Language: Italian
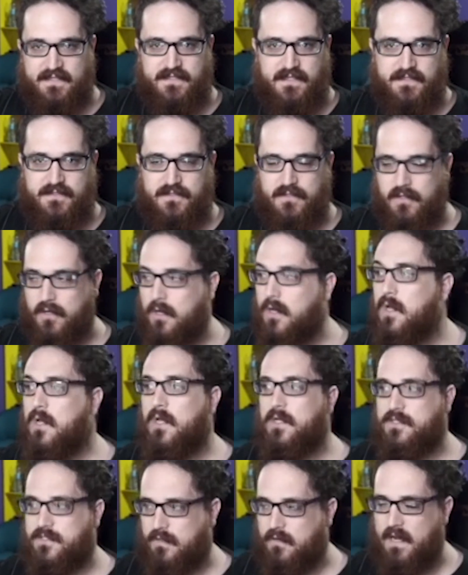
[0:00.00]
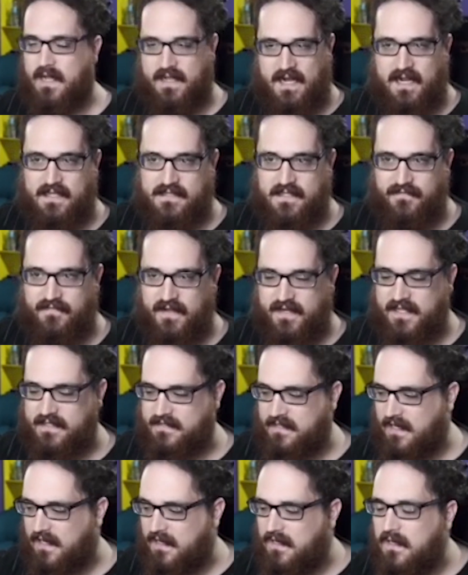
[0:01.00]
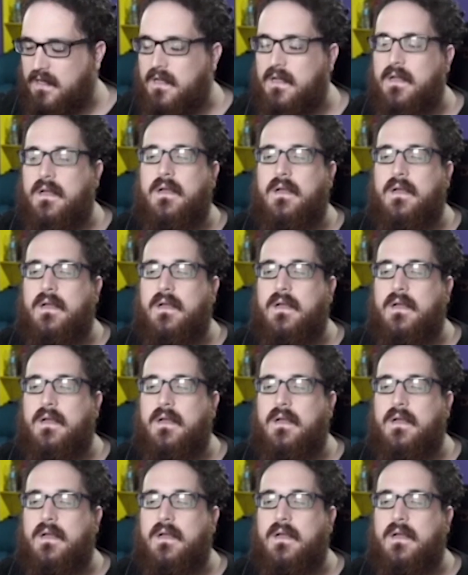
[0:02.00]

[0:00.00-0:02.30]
esistono. C'è una grande varietà.